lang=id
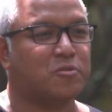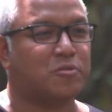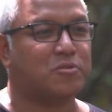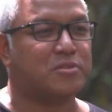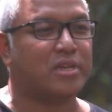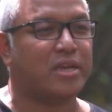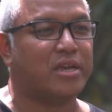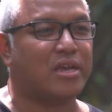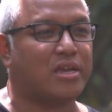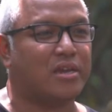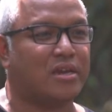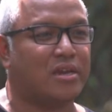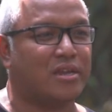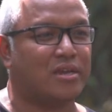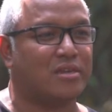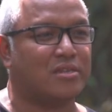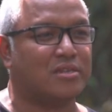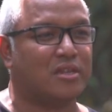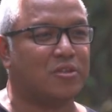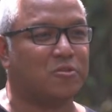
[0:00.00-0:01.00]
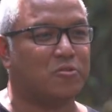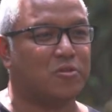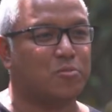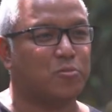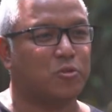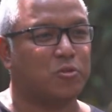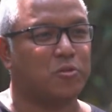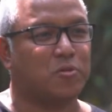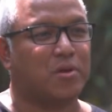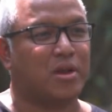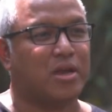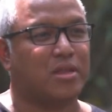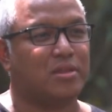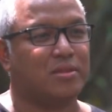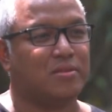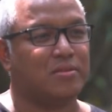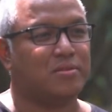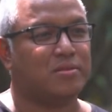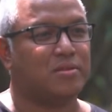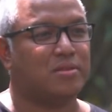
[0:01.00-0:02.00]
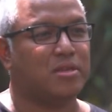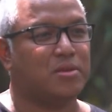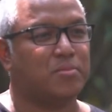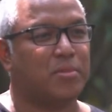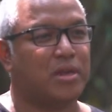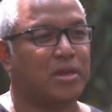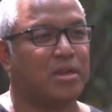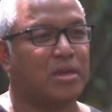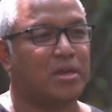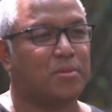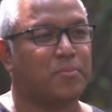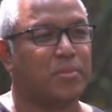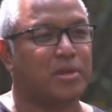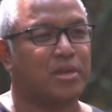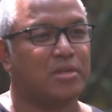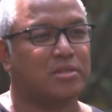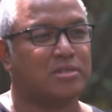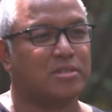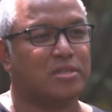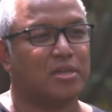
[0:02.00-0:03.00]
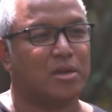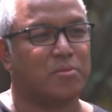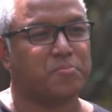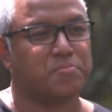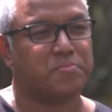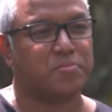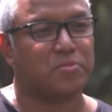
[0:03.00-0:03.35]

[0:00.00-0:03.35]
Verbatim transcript: untuk saya adalah satu kebutuhan, di mana pada setiap